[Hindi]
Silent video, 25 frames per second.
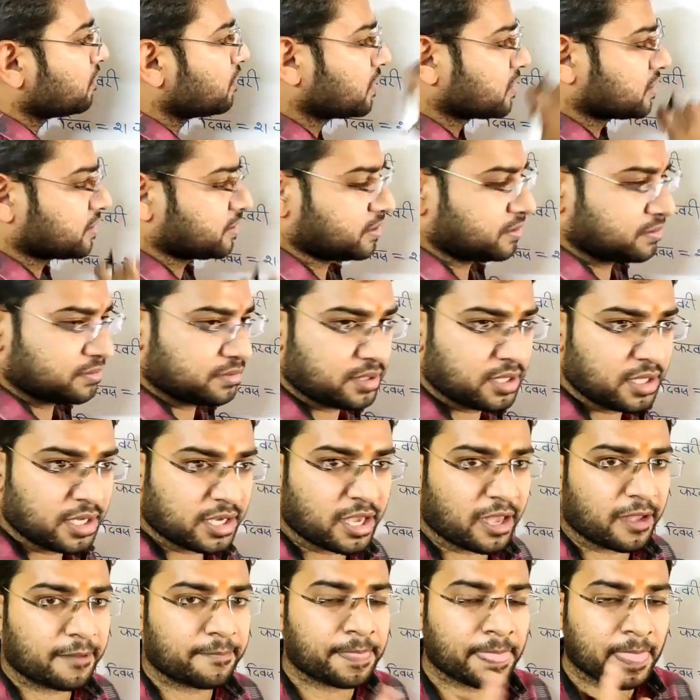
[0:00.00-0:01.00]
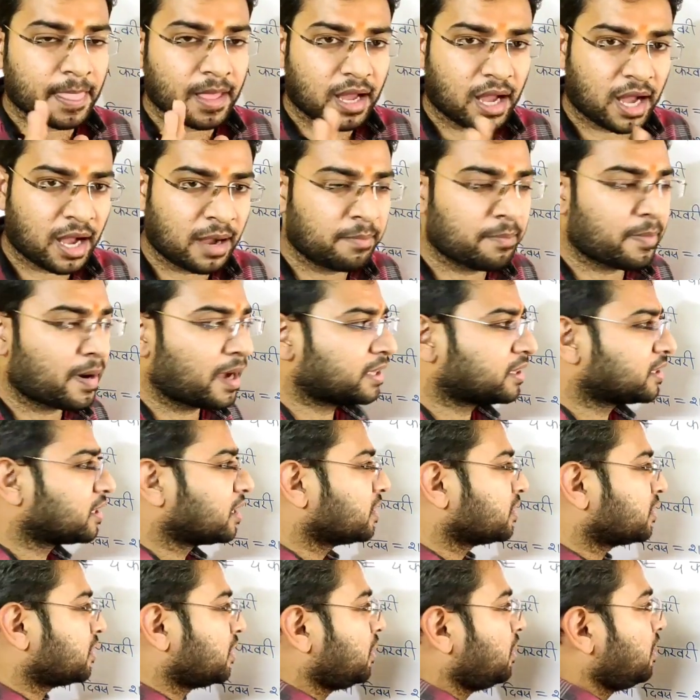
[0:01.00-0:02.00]
दिवस ठीक है अब बात
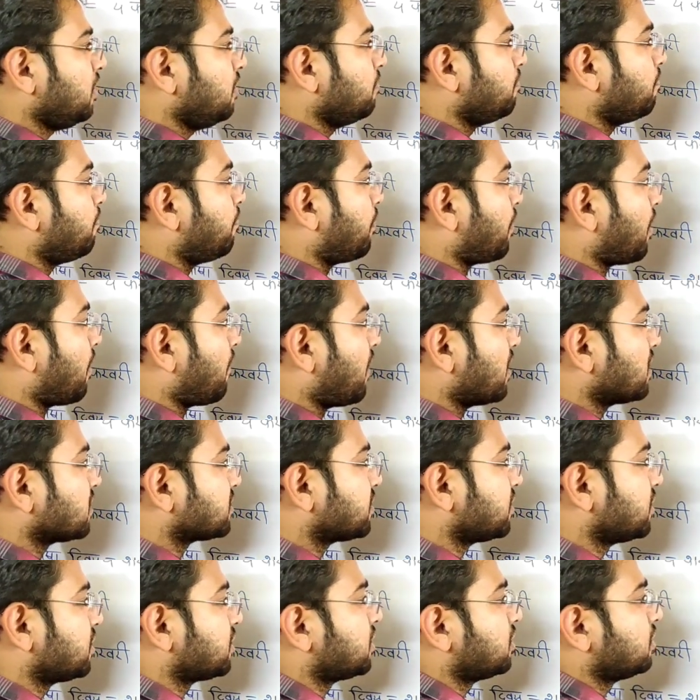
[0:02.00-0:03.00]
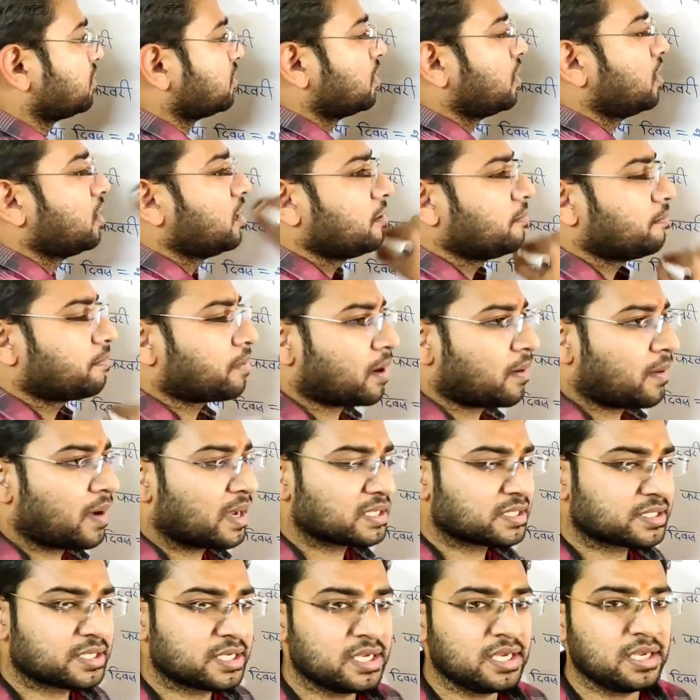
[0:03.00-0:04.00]
करते हैं प्रवासी की
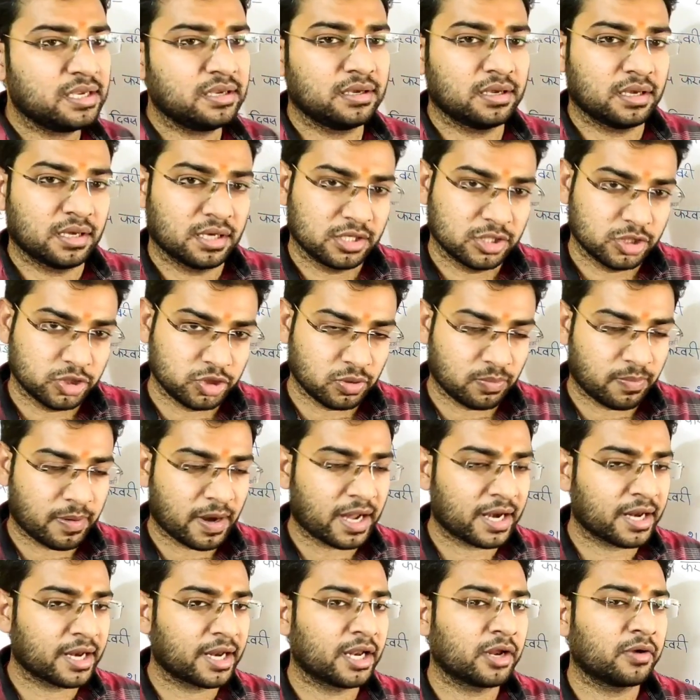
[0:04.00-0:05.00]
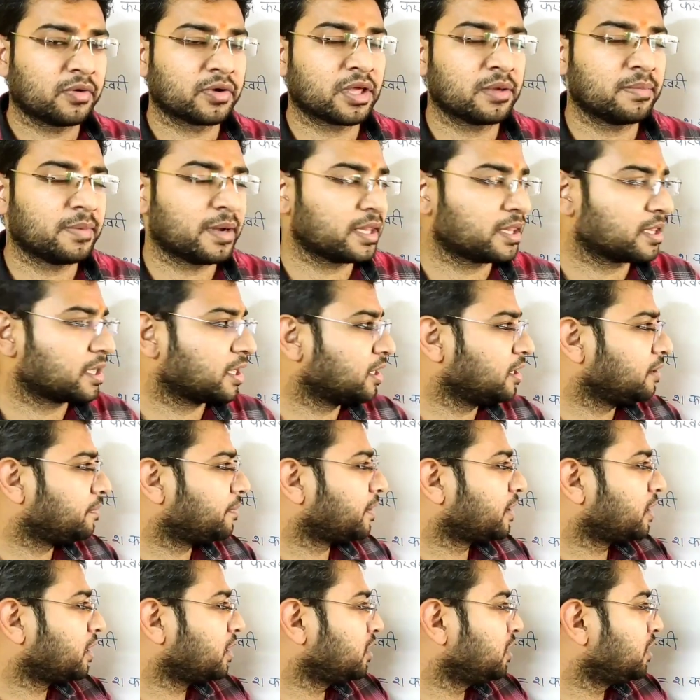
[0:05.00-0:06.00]
प्रवासी जो बाहर रह रहे हैं उनकी बात करिए
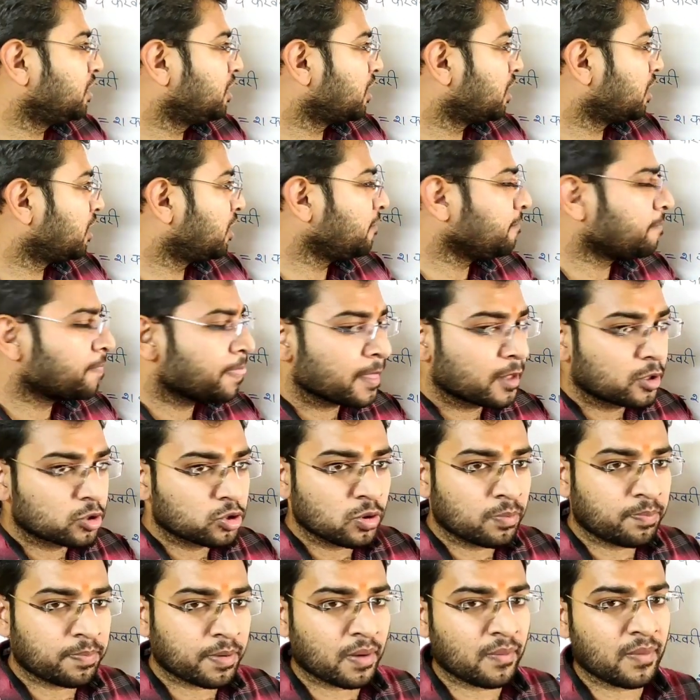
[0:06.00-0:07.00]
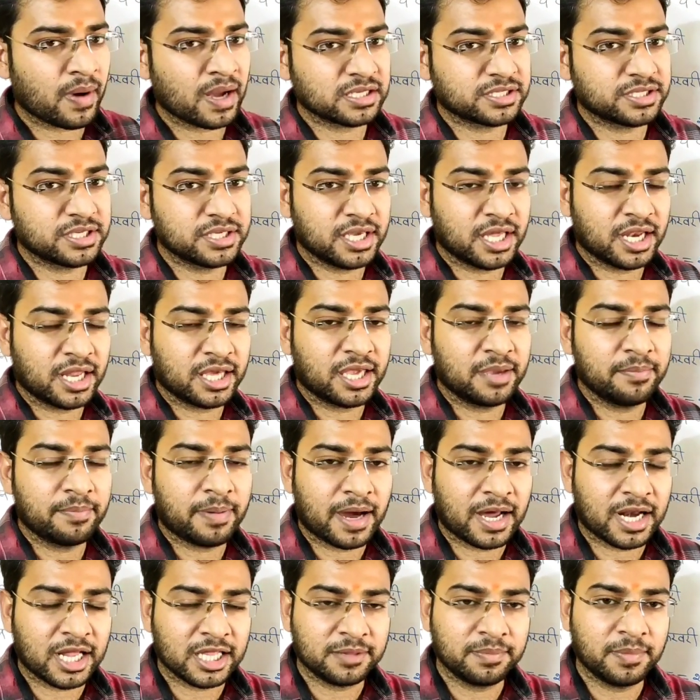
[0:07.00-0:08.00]
अपन ने इंडियन है तो प्रवासी यानी कि
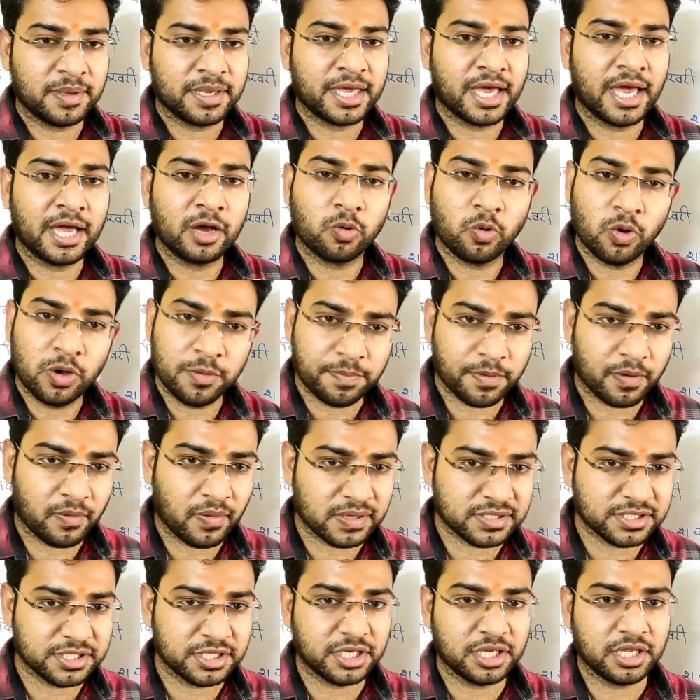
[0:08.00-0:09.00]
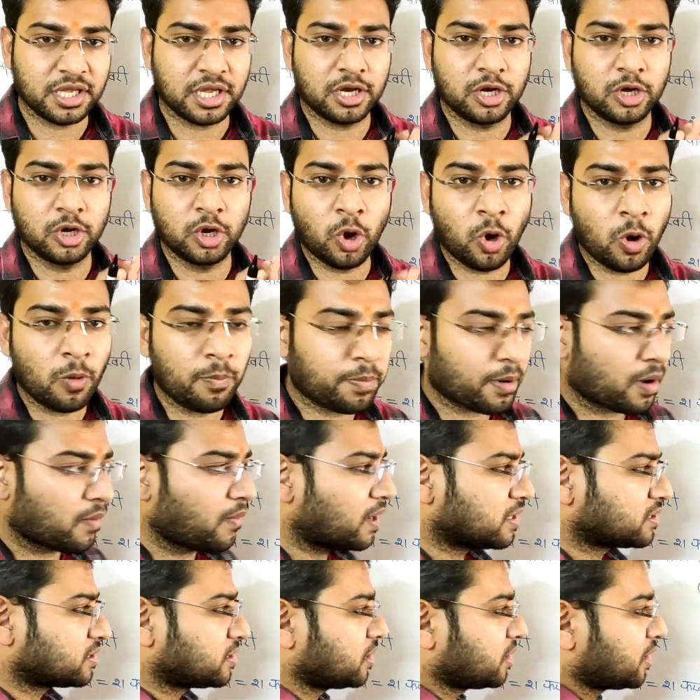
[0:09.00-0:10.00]
भारत में क्या है कोई प्रवासी नहीं है नो
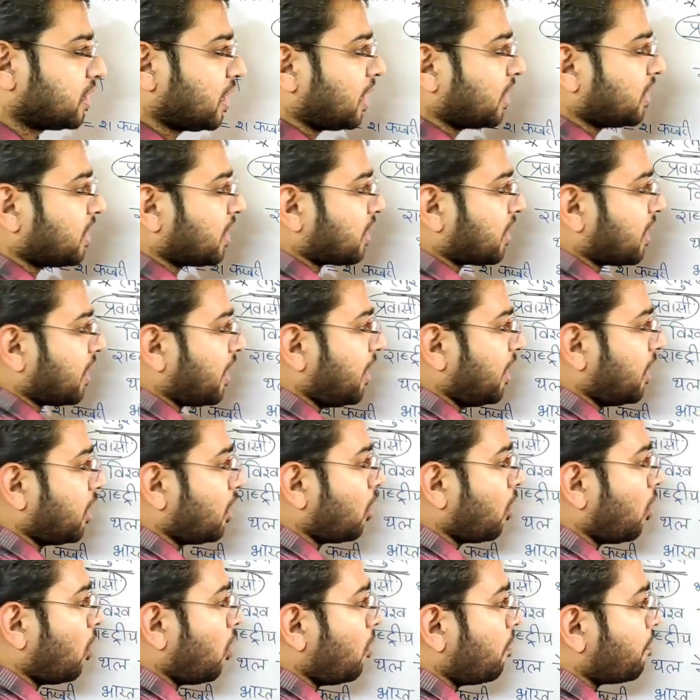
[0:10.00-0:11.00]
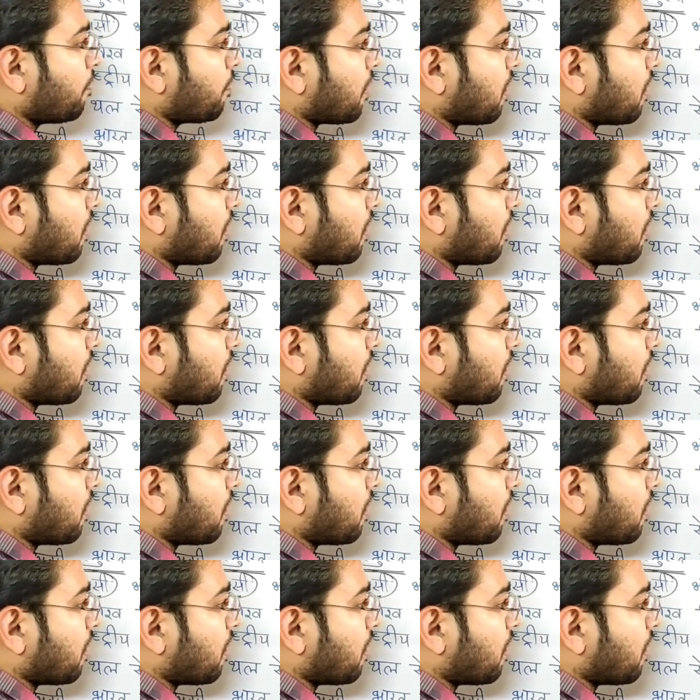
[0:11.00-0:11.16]
प्रवासी क्या याद रखना है नो